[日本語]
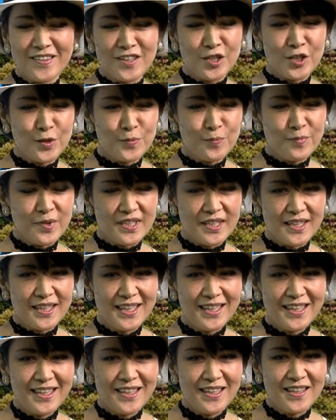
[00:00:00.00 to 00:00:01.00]
からやっぱり
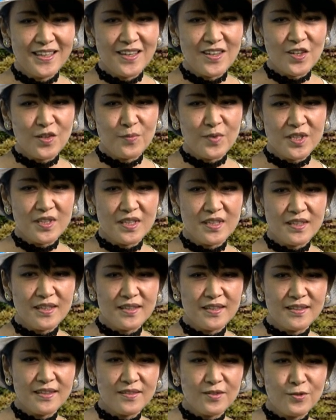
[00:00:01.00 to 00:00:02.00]
あま
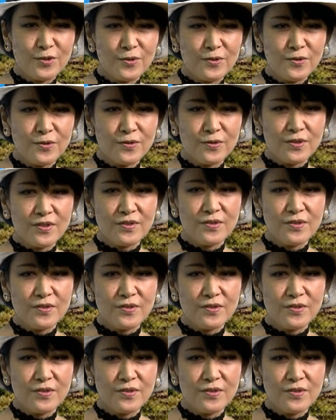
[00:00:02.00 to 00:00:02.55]
りこう